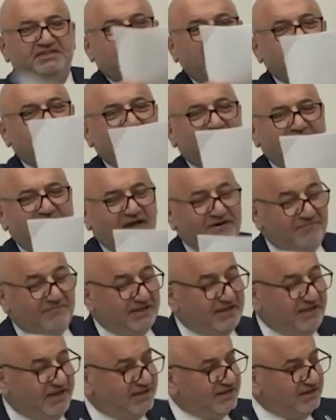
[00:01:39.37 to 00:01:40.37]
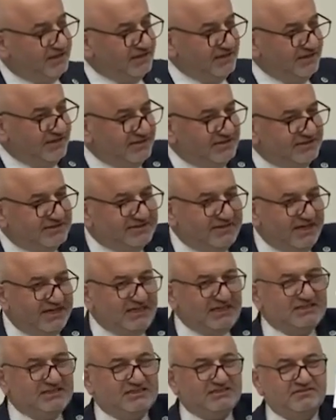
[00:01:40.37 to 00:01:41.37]
Ecevit'e vermediler?
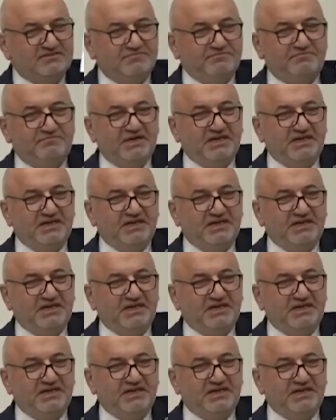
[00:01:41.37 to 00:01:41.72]
Siz,